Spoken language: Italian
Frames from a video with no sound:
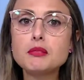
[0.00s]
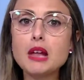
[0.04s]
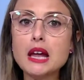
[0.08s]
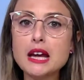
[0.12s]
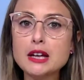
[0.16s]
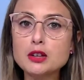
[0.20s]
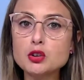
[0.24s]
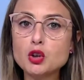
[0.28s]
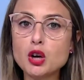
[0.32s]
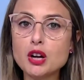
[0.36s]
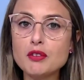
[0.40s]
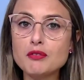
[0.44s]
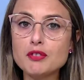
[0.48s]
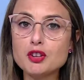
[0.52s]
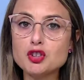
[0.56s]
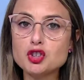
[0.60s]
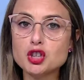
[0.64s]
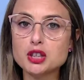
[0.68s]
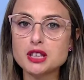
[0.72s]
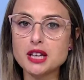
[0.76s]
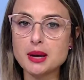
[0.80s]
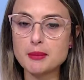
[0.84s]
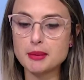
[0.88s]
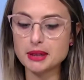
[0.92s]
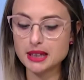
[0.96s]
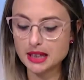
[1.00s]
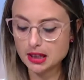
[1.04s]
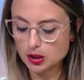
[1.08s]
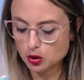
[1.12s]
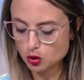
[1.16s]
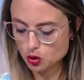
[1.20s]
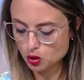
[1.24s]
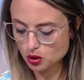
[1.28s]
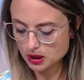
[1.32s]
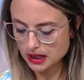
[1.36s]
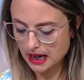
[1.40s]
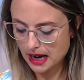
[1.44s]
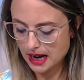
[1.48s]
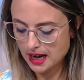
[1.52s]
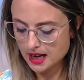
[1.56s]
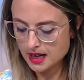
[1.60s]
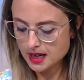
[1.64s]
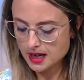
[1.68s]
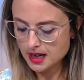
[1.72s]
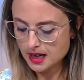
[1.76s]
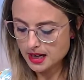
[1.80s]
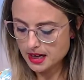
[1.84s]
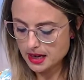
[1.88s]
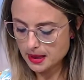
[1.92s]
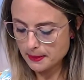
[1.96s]
Ed ora invece andiamo ad Ancona
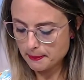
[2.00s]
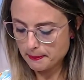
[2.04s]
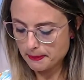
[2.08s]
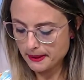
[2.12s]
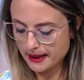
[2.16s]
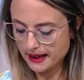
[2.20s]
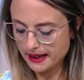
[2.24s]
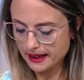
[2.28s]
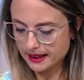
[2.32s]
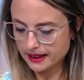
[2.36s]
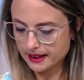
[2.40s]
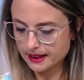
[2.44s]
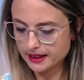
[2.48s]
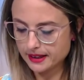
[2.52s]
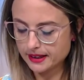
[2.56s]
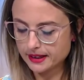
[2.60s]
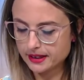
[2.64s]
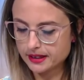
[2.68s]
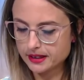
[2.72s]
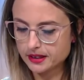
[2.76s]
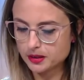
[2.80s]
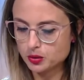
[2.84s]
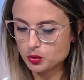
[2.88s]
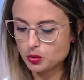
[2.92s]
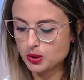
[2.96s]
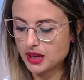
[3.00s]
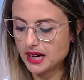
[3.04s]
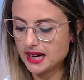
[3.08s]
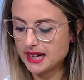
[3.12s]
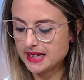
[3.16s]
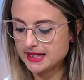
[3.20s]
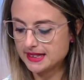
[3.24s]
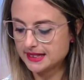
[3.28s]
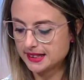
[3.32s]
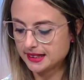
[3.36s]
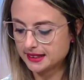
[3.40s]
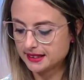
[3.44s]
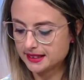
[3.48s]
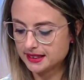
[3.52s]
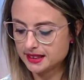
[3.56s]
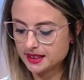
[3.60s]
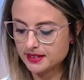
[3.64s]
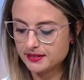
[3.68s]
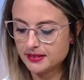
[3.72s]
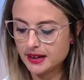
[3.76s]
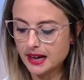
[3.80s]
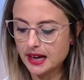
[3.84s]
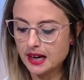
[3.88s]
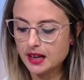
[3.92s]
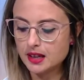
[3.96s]
eh, per eh,
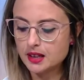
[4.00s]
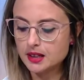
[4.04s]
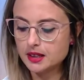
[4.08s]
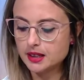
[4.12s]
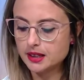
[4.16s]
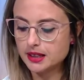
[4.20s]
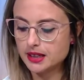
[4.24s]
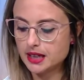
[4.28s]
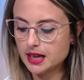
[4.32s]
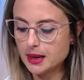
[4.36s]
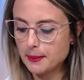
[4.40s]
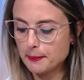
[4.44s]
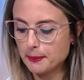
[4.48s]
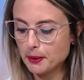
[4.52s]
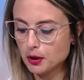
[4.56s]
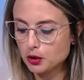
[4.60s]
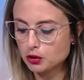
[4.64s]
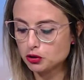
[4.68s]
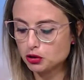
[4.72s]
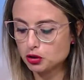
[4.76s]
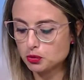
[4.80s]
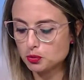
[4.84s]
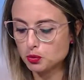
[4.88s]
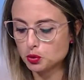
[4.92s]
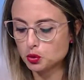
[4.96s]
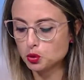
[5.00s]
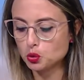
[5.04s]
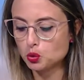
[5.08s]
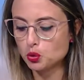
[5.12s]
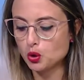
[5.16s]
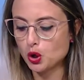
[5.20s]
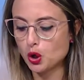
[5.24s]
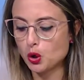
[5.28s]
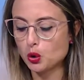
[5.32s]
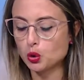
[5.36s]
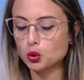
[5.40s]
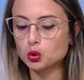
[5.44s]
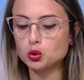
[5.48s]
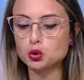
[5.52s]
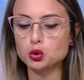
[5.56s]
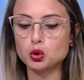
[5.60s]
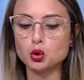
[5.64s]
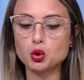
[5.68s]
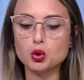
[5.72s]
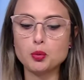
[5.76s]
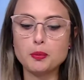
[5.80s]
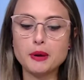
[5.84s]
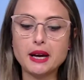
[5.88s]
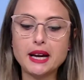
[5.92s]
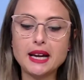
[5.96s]
un'iniziativa il prossimo 2
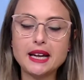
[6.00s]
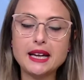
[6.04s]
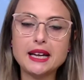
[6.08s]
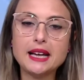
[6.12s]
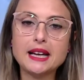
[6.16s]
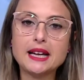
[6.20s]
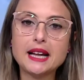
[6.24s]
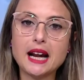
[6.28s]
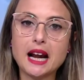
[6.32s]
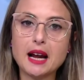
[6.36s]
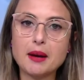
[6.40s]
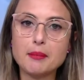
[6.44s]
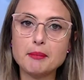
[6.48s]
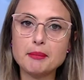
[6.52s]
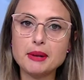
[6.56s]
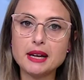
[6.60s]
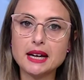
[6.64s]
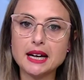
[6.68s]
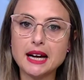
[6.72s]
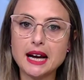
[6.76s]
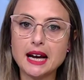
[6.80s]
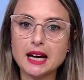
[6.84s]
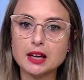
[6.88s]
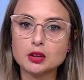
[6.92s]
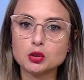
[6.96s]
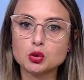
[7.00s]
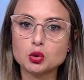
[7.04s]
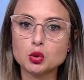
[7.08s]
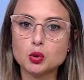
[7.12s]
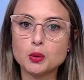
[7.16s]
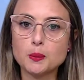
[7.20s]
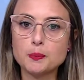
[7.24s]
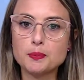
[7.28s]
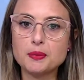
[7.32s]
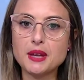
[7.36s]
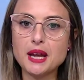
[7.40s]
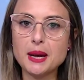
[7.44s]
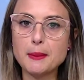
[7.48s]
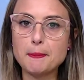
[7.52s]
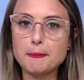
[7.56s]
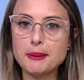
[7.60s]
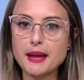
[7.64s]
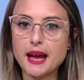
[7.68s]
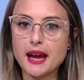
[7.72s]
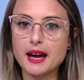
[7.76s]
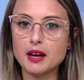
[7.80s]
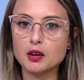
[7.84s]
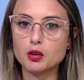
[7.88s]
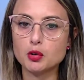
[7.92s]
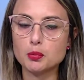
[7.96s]
ottobre, il Gran Mercato del
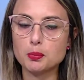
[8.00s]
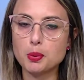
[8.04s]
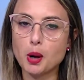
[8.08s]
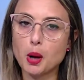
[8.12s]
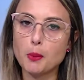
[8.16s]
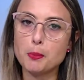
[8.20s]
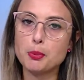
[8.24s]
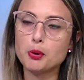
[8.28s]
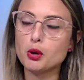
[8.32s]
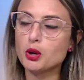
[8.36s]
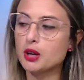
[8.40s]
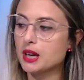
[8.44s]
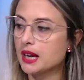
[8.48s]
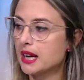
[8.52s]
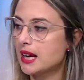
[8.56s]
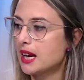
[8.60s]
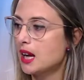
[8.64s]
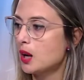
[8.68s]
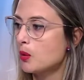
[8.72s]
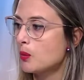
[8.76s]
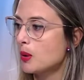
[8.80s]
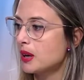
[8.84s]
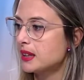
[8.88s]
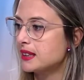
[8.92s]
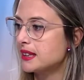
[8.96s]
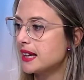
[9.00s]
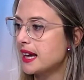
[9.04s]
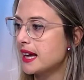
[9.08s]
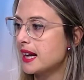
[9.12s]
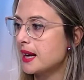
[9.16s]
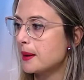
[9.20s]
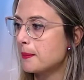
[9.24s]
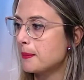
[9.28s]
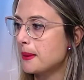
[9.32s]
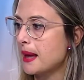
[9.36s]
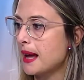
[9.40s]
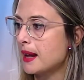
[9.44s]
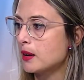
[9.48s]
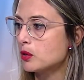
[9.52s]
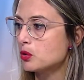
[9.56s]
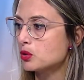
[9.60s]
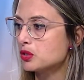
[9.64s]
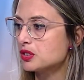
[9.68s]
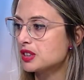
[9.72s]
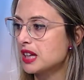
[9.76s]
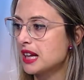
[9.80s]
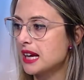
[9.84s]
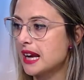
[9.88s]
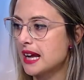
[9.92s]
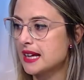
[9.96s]
Piano, proprio nel quartiere Piano
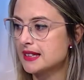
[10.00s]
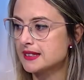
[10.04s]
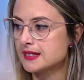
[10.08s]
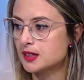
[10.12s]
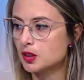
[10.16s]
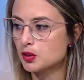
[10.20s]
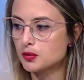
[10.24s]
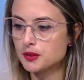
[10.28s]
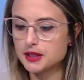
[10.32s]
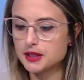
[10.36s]
San Lazzaro.